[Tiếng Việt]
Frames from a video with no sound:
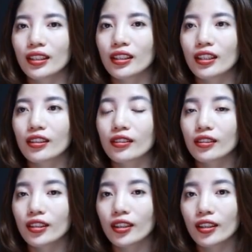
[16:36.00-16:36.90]
Thế nên
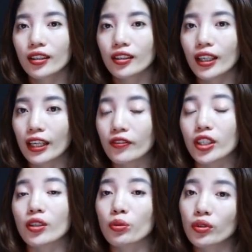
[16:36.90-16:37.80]
cái
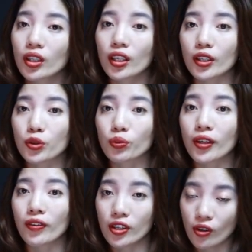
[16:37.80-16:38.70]
việc đầu tiên là chúng
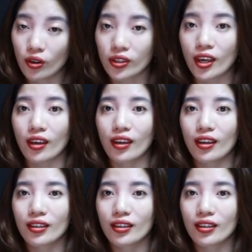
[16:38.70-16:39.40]
ta phải nhỏ nhẹ,